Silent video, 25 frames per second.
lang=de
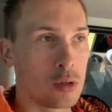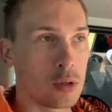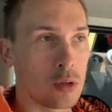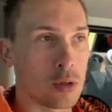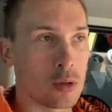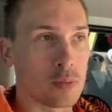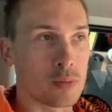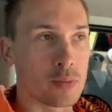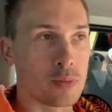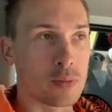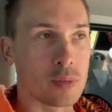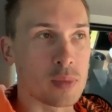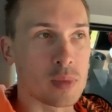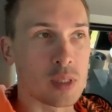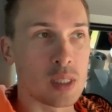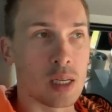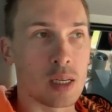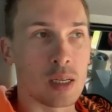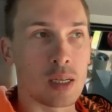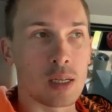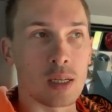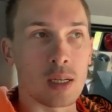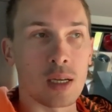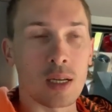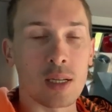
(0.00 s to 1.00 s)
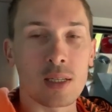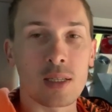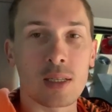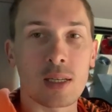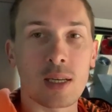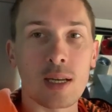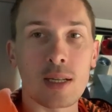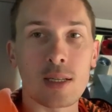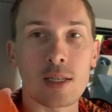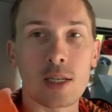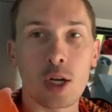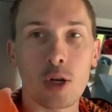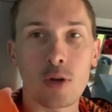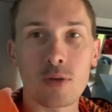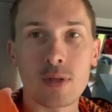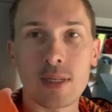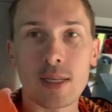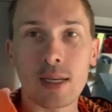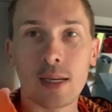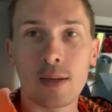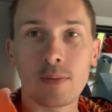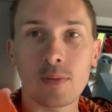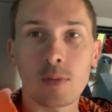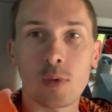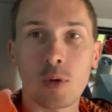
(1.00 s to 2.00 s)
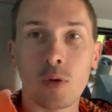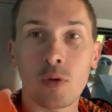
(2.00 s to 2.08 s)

Ja. Jetzt geht's los hier.